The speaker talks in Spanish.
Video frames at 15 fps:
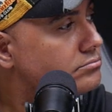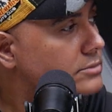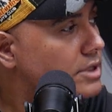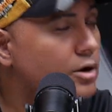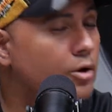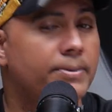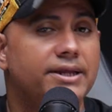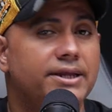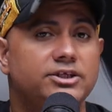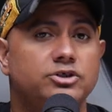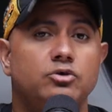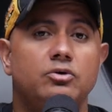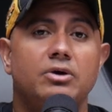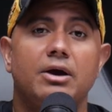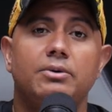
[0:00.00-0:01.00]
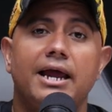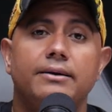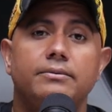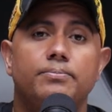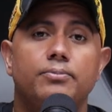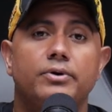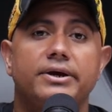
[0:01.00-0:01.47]
La Operación
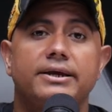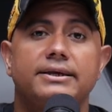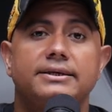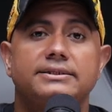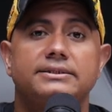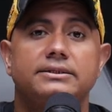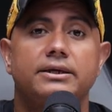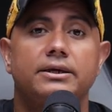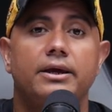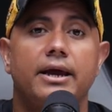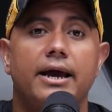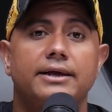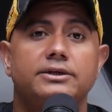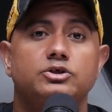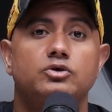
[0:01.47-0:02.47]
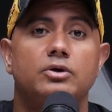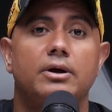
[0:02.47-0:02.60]
Gavilán, pues... Eh, Por fin